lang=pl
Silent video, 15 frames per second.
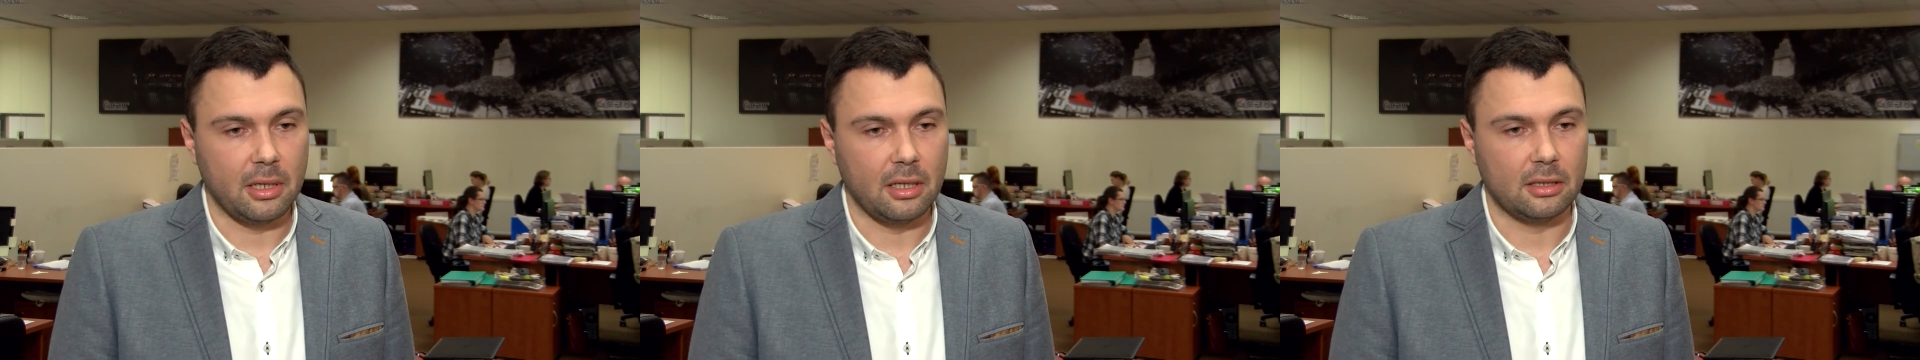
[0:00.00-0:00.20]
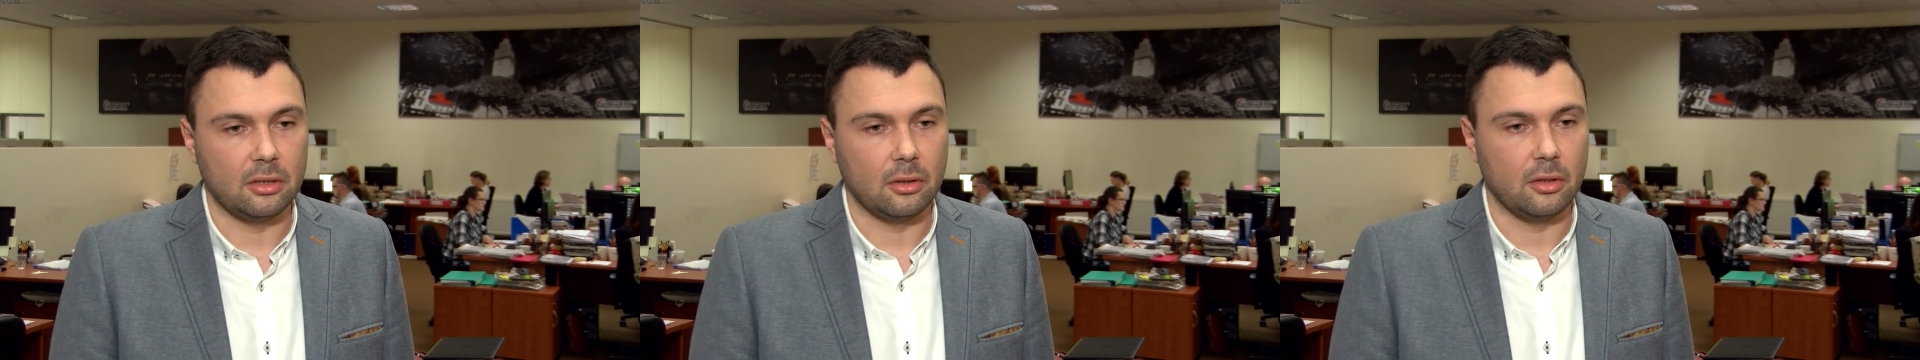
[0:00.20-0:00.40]

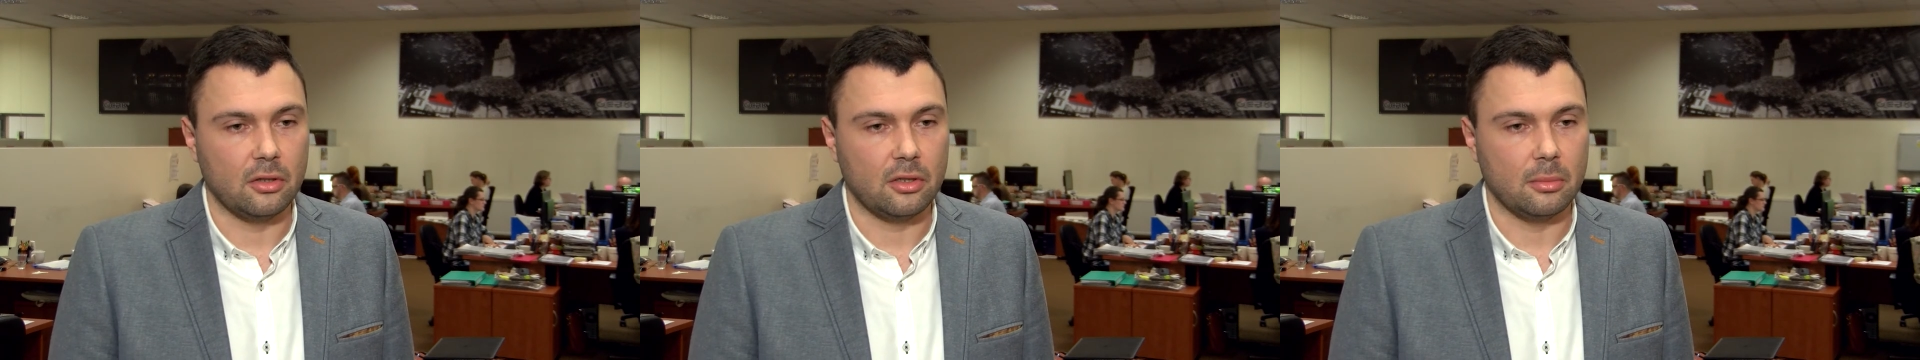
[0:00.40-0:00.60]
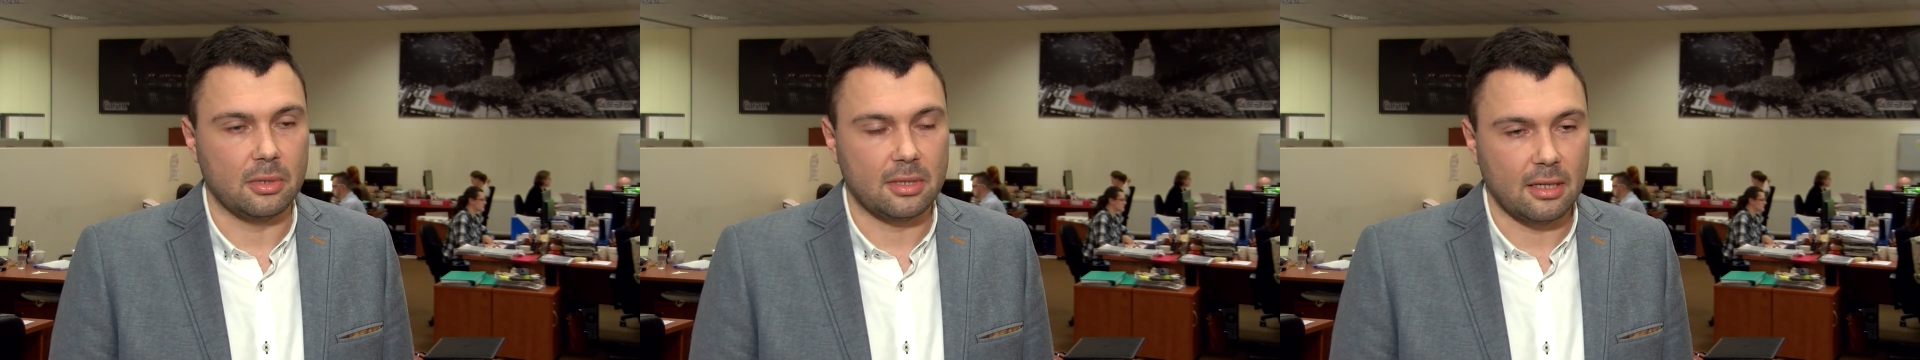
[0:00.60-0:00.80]

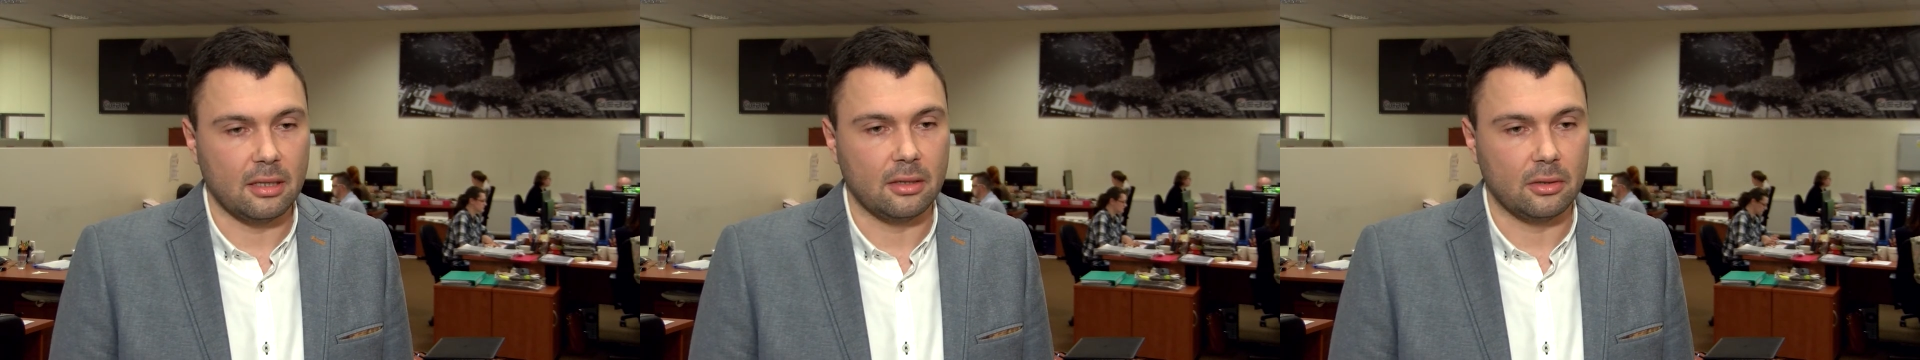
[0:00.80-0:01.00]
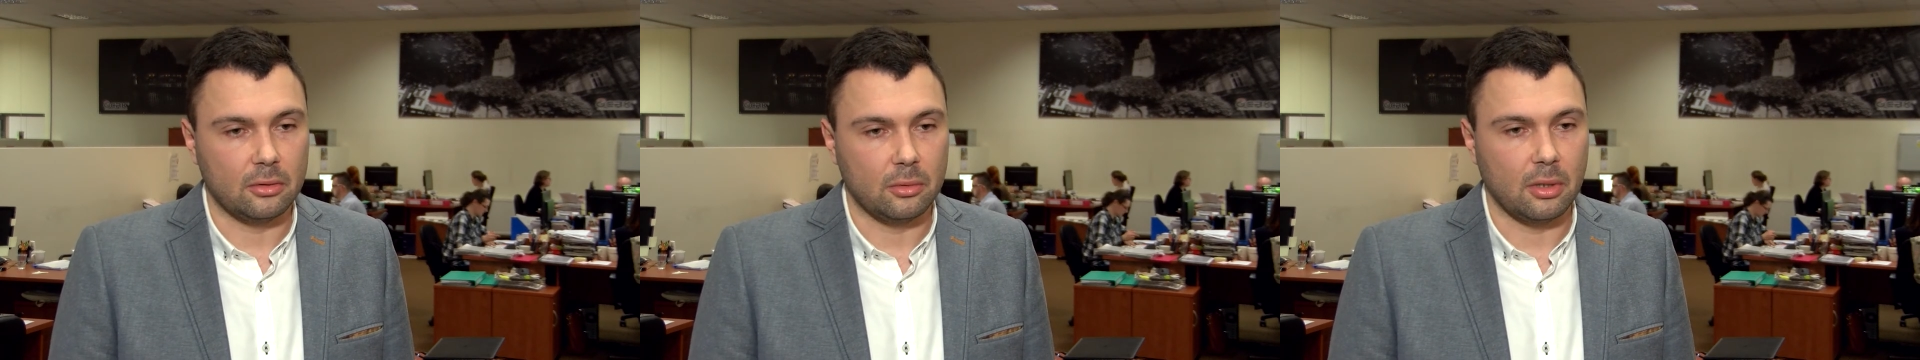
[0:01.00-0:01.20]
elektronicznym
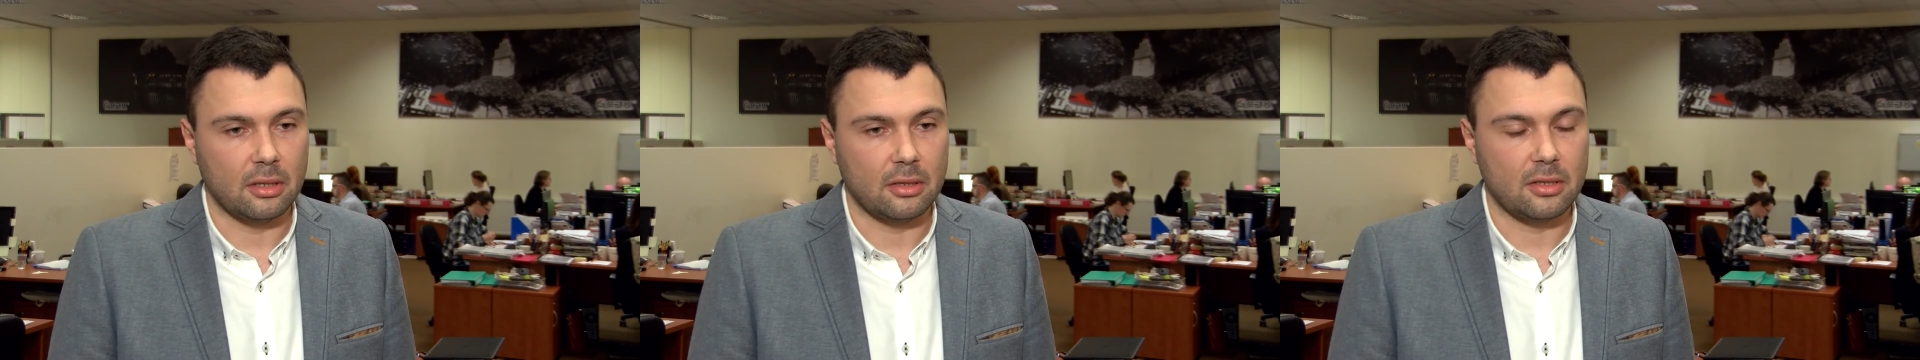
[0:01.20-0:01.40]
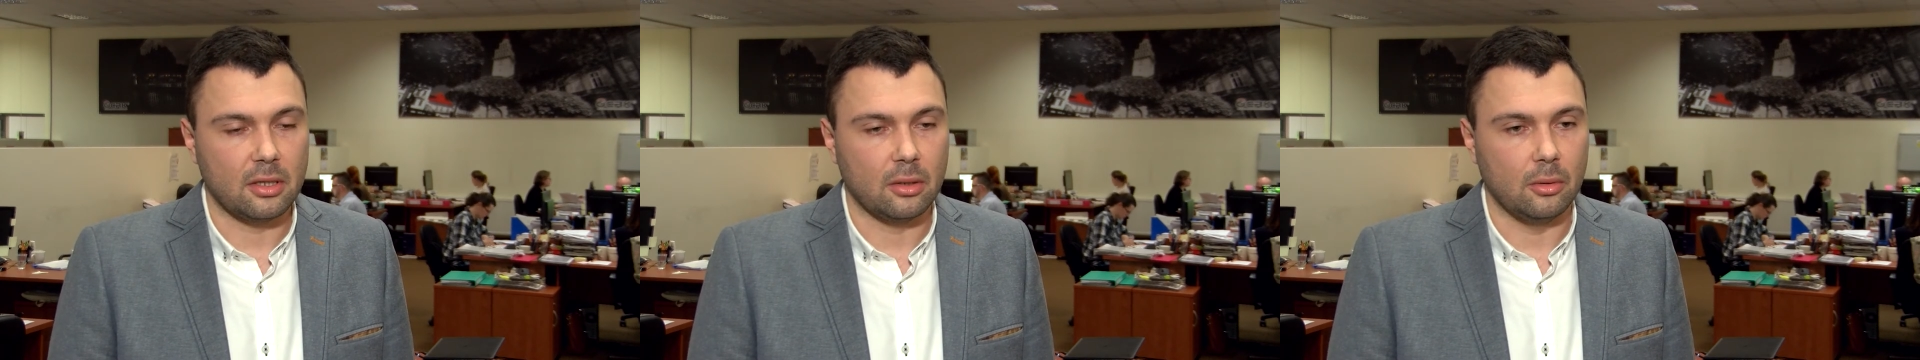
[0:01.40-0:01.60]
SEND,
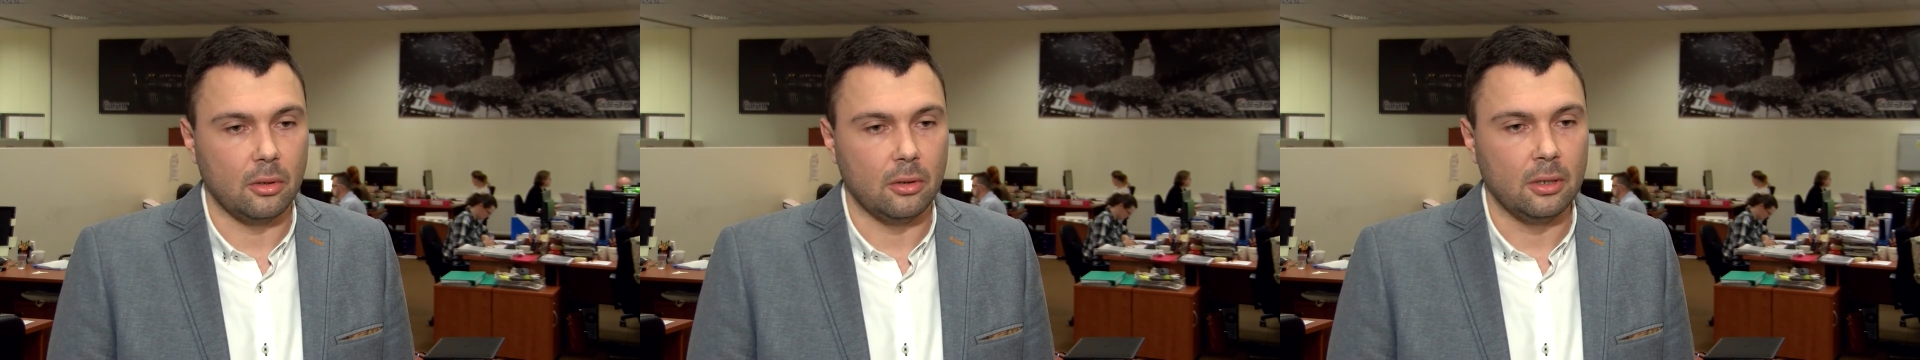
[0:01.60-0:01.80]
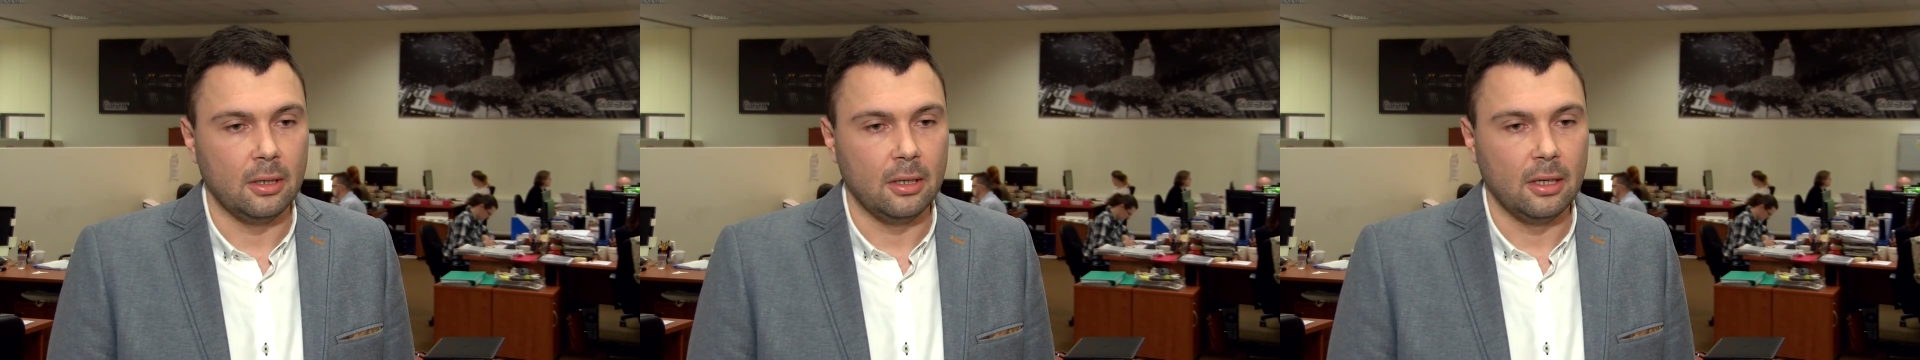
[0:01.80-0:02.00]
które zostało